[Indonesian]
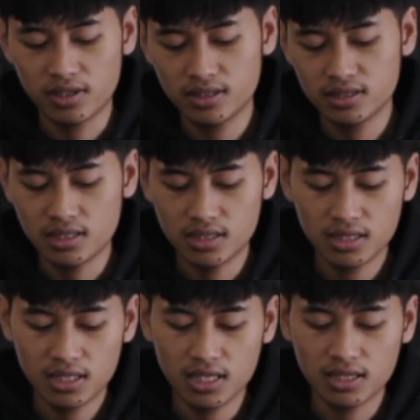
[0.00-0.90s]
Oke di
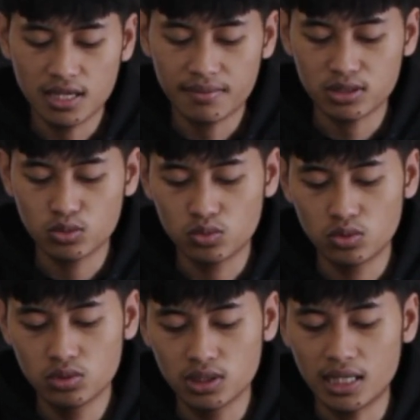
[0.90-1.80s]
sini kita masuk
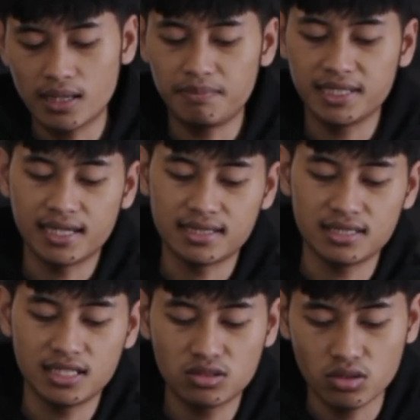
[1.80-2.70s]
dulu ke
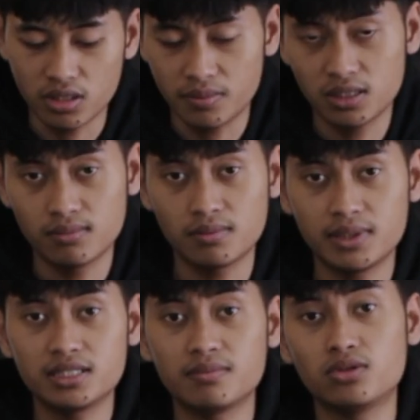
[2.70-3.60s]
aplikasi TikTok ya bagi
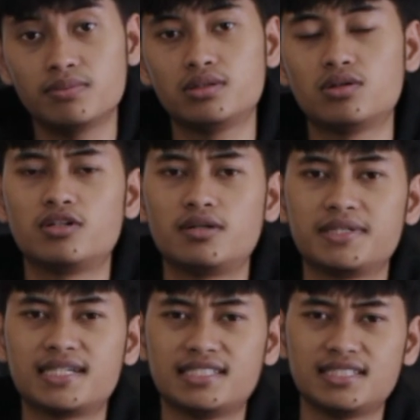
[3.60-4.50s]
teman-teman yang belum mendownload
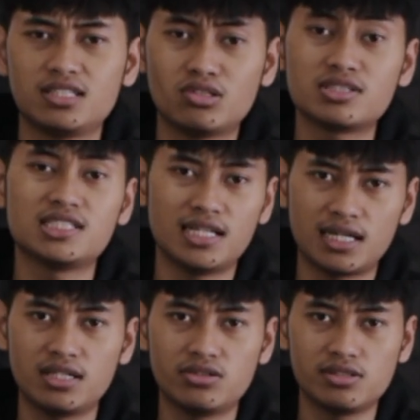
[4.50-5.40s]
aplikasi TikTok
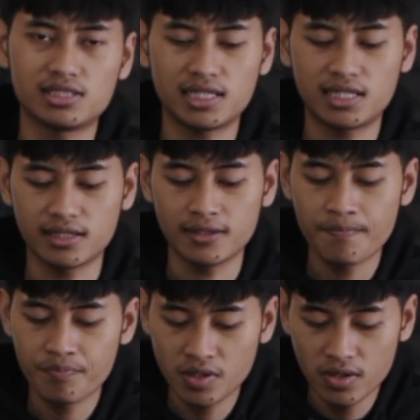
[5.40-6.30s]
silahkan download sekarang ya.
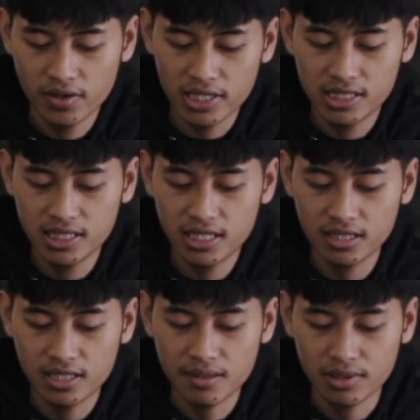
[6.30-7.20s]
Oke di sini
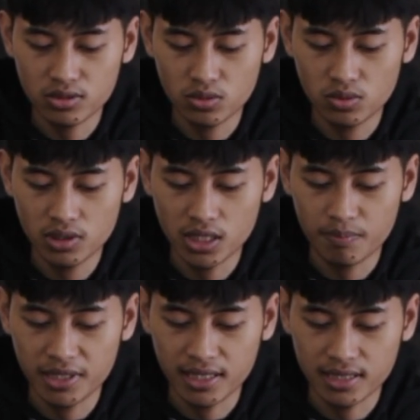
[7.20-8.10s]
kita masuk dulu ke
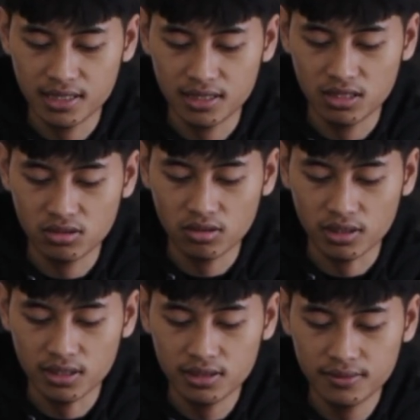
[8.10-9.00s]
aplikasi TikTok